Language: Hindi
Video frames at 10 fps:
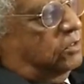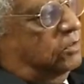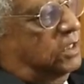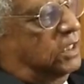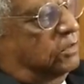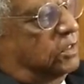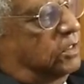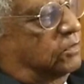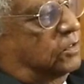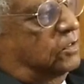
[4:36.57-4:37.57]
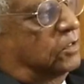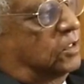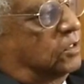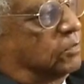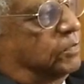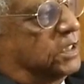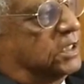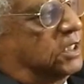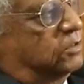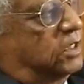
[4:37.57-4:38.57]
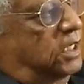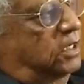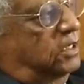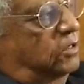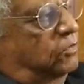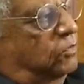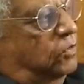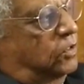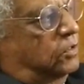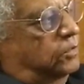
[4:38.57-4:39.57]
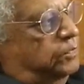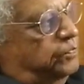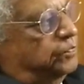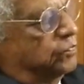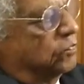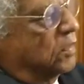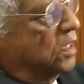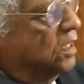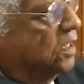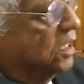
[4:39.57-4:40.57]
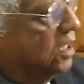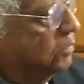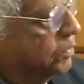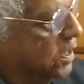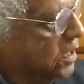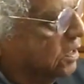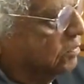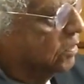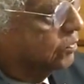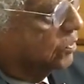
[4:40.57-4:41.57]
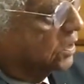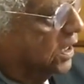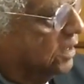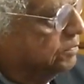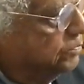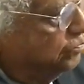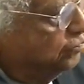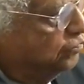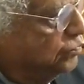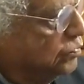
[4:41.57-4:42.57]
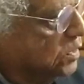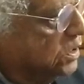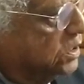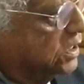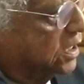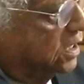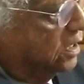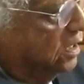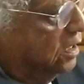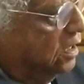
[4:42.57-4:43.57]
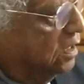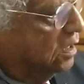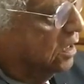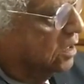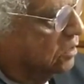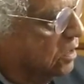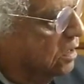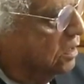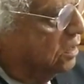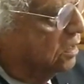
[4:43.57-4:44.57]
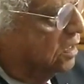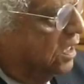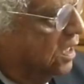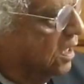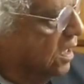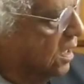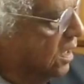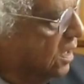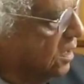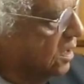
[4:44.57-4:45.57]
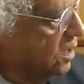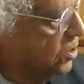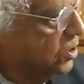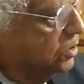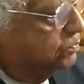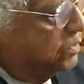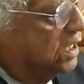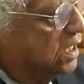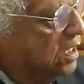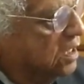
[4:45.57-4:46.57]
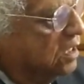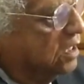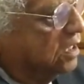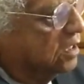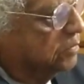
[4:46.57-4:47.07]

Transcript: कॉर्नुएट होती है वो और बच्चा जो है वो यहाँ पे डेवलप होता है इस जगह ये तो गाय का है ये शीप का है ये